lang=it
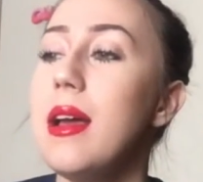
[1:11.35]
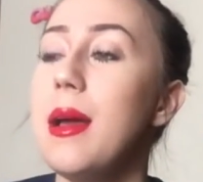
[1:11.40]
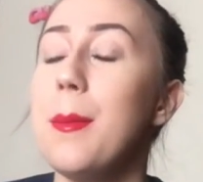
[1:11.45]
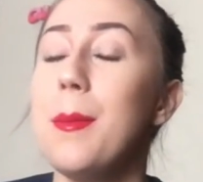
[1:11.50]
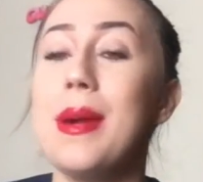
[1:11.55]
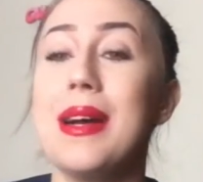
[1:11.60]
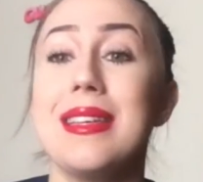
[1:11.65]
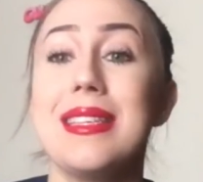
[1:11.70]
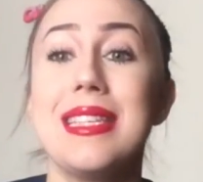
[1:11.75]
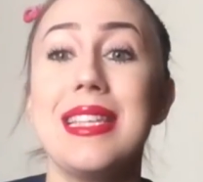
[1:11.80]

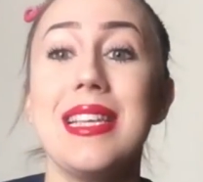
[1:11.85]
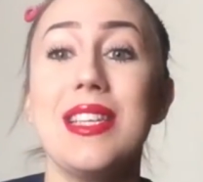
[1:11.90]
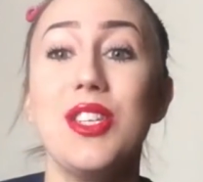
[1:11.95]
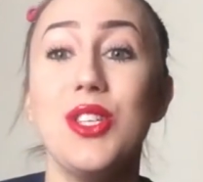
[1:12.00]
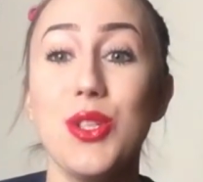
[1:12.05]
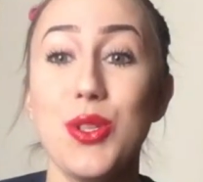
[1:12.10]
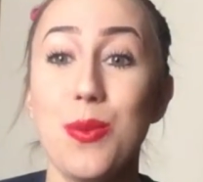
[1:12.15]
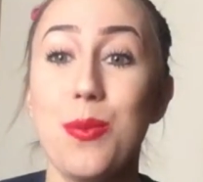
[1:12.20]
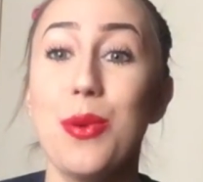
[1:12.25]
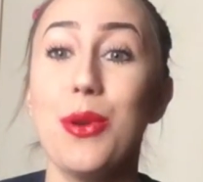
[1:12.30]
ma ci
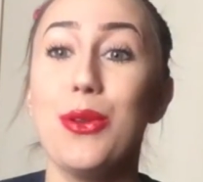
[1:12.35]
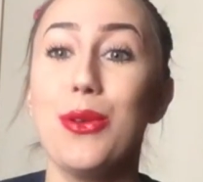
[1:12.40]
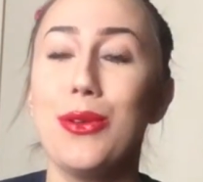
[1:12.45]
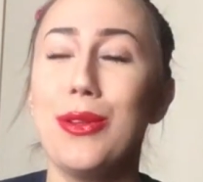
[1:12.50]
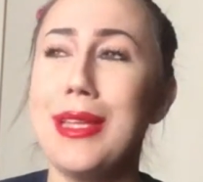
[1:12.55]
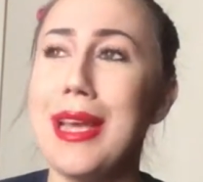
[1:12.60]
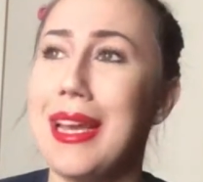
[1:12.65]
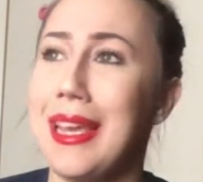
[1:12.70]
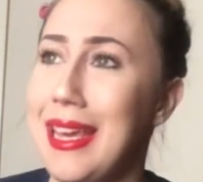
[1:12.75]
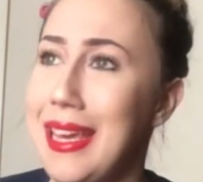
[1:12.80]
sono
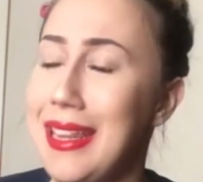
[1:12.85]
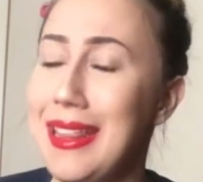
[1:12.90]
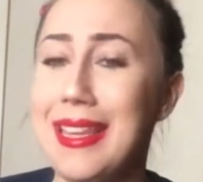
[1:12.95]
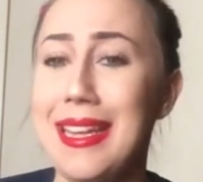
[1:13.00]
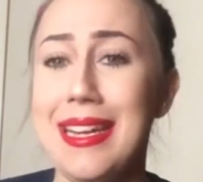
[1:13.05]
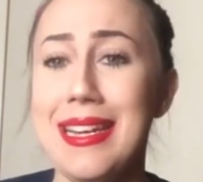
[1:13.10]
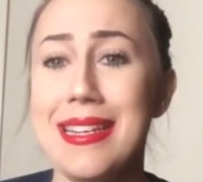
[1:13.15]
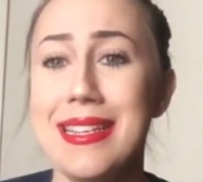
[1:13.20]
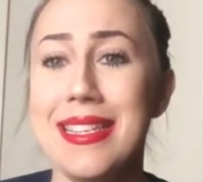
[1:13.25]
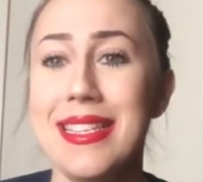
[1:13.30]
prodotti anche
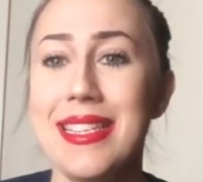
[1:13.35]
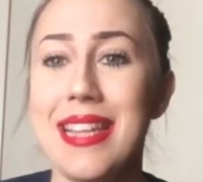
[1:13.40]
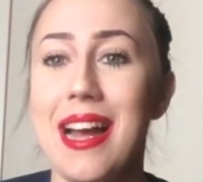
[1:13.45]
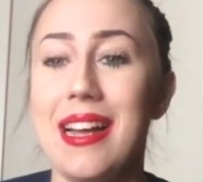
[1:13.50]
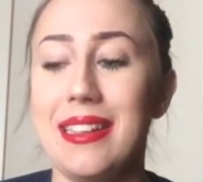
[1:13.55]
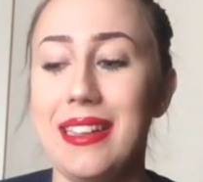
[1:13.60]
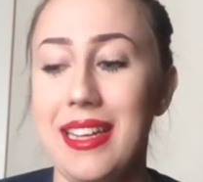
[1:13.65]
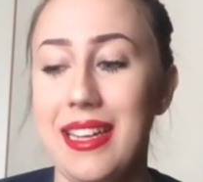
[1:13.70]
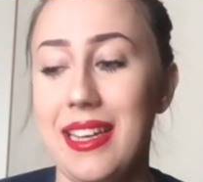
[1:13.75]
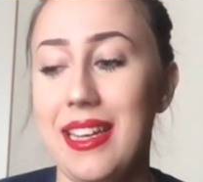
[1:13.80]

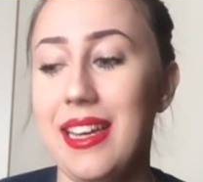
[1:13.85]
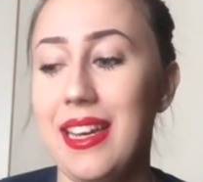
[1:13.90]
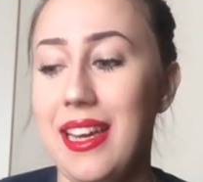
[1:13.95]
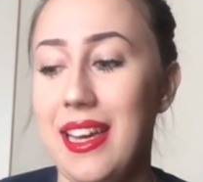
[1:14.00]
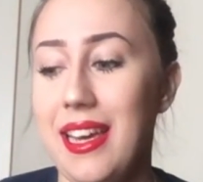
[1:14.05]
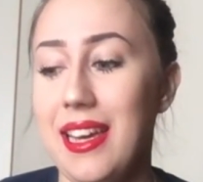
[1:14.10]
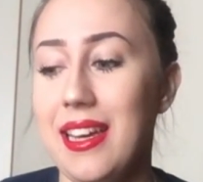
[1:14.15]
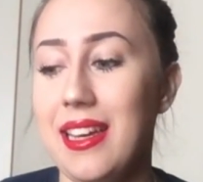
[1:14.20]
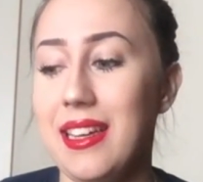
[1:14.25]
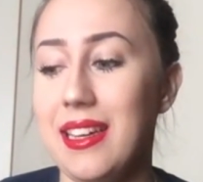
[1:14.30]
dell'estate
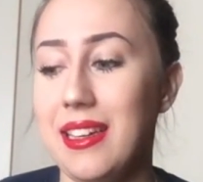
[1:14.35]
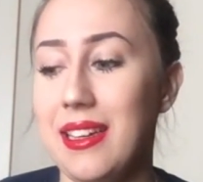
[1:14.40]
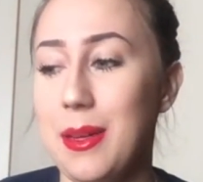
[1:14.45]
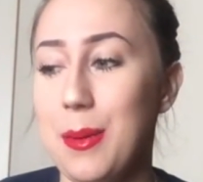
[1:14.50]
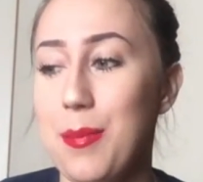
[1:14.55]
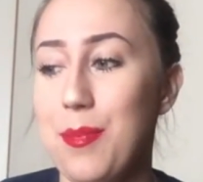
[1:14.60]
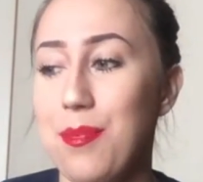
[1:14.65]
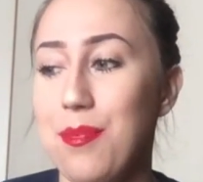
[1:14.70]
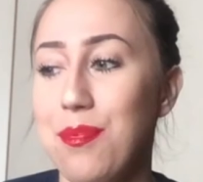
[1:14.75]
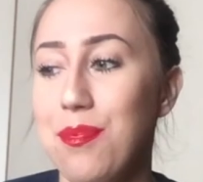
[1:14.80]
e
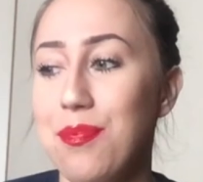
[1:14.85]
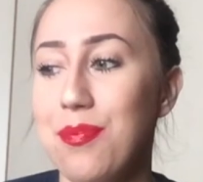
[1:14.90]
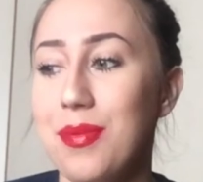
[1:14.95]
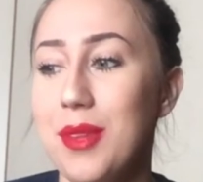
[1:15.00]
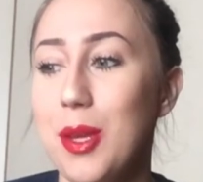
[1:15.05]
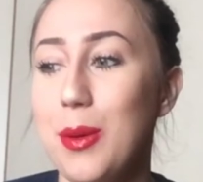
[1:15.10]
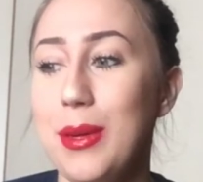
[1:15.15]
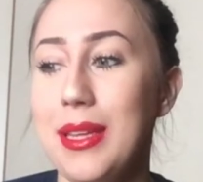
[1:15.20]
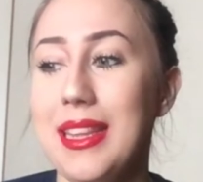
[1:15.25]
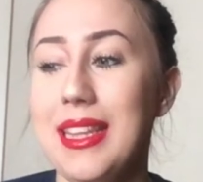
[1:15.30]
ehm,
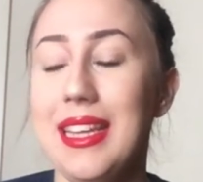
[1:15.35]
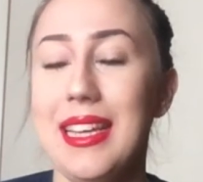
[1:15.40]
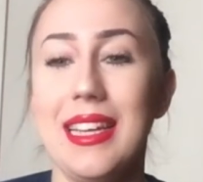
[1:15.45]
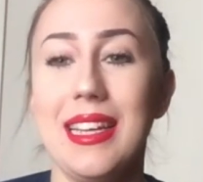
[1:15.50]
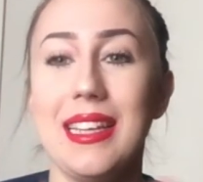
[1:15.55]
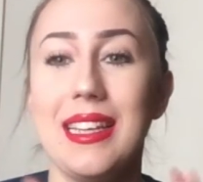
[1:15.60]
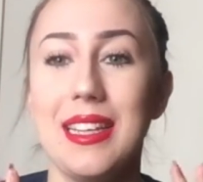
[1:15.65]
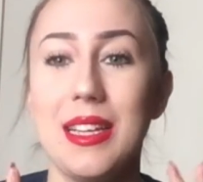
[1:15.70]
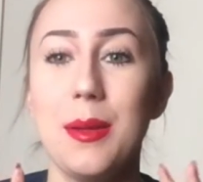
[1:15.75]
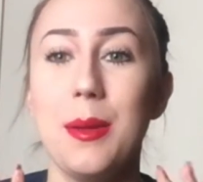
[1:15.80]
quindi
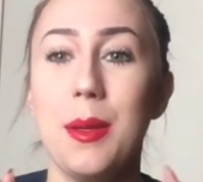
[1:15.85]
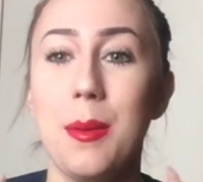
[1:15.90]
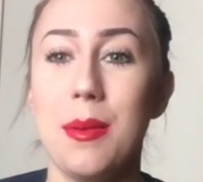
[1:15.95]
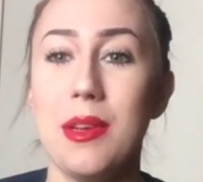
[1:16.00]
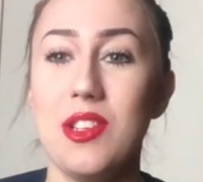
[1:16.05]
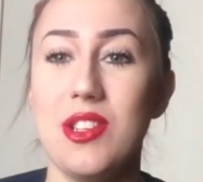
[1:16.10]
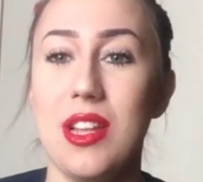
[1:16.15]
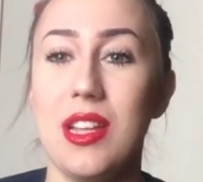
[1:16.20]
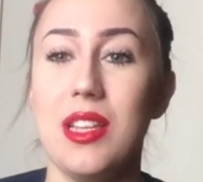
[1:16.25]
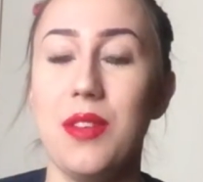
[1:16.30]

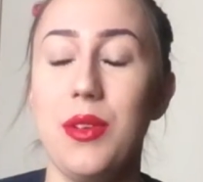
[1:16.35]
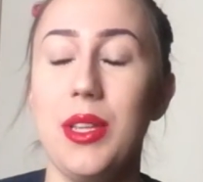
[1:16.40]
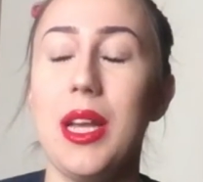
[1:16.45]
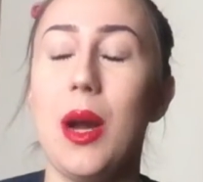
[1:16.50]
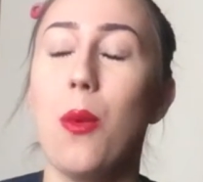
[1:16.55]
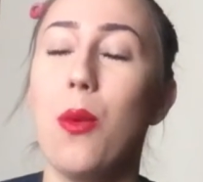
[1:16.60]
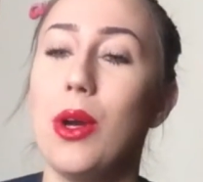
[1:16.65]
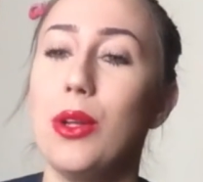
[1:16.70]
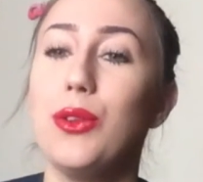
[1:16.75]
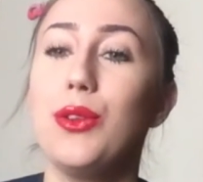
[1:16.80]
immaginatevi da
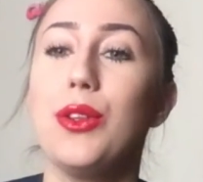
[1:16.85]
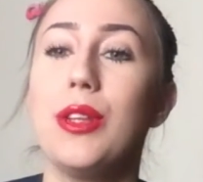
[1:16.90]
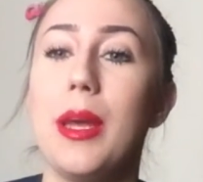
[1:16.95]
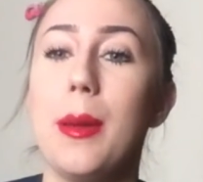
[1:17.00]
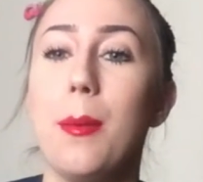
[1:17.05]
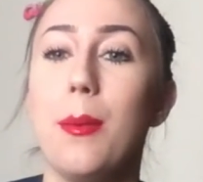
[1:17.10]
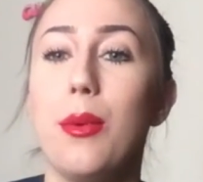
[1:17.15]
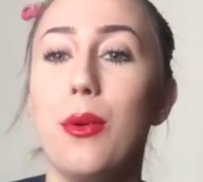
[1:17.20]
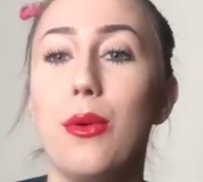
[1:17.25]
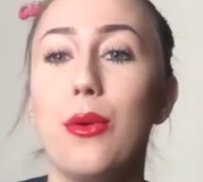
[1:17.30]
quanto
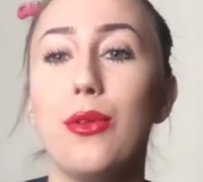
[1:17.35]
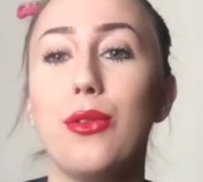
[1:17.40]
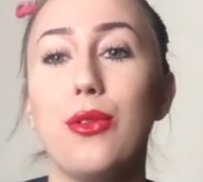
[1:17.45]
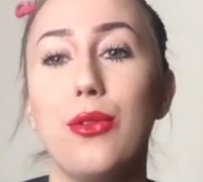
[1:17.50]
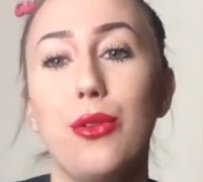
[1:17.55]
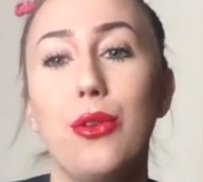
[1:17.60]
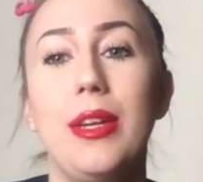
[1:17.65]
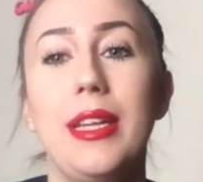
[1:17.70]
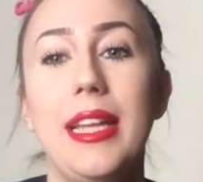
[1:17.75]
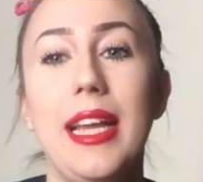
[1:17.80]
tempo
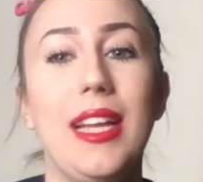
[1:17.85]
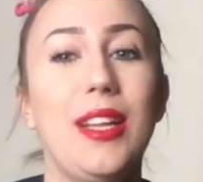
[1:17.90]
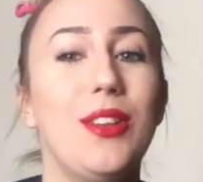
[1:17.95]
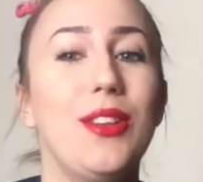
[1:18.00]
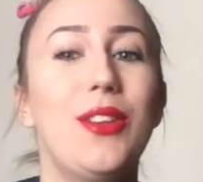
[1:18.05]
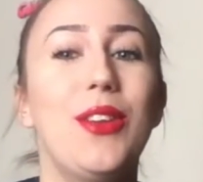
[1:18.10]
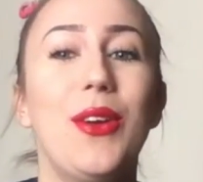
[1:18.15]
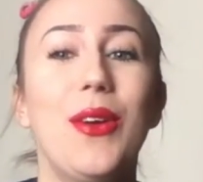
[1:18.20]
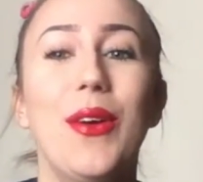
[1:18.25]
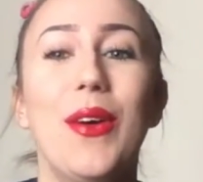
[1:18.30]
sono lì
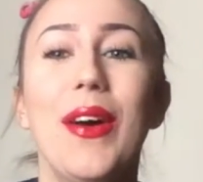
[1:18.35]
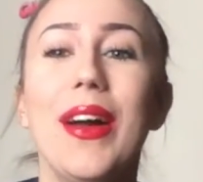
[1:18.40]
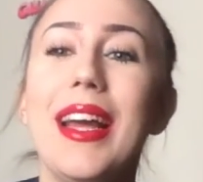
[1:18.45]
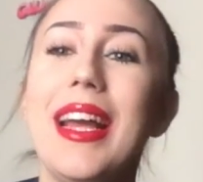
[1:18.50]
dentro